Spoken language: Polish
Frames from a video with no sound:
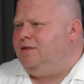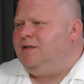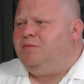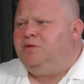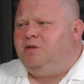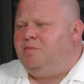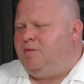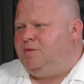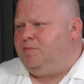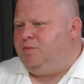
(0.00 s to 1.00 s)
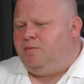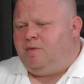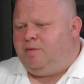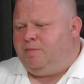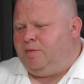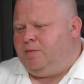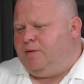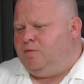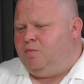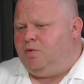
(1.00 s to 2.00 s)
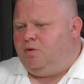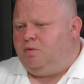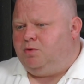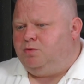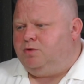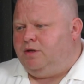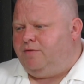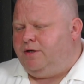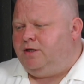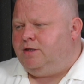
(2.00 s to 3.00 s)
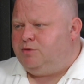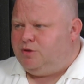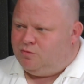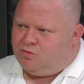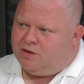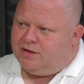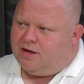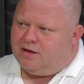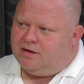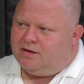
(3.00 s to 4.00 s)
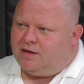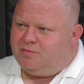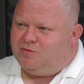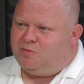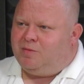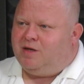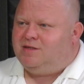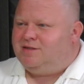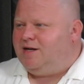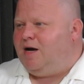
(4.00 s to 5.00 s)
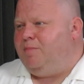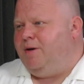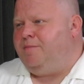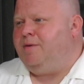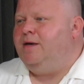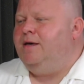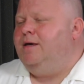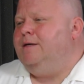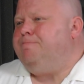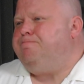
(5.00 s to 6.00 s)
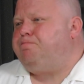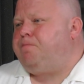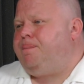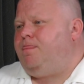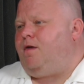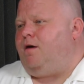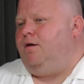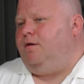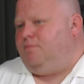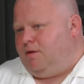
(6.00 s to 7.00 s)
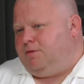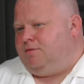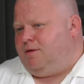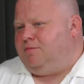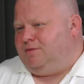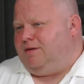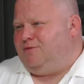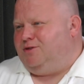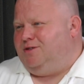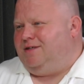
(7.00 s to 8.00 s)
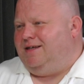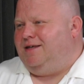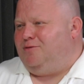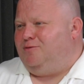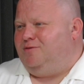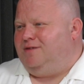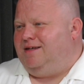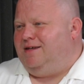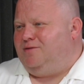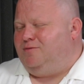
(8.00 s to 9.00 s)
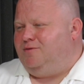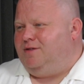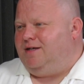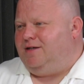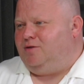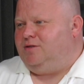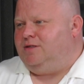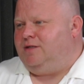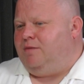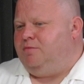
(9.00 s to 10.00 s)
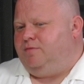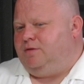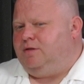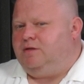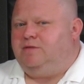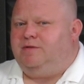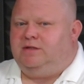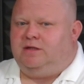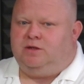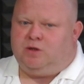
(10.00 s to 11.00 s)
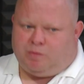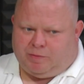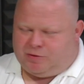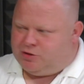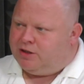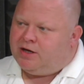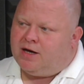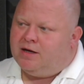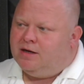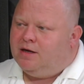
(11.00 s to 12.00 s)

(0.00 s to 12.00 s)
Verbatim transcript: trenerami nie mamy, nie mamy problemu, bo, bo tutaj fajnie nam się układa e, jakby współpraca z rapem. E, mamy, mamy tam właśnie trenerów, trenerów mhm. grających z rapu, więc to jest kwestia tylko poproszenia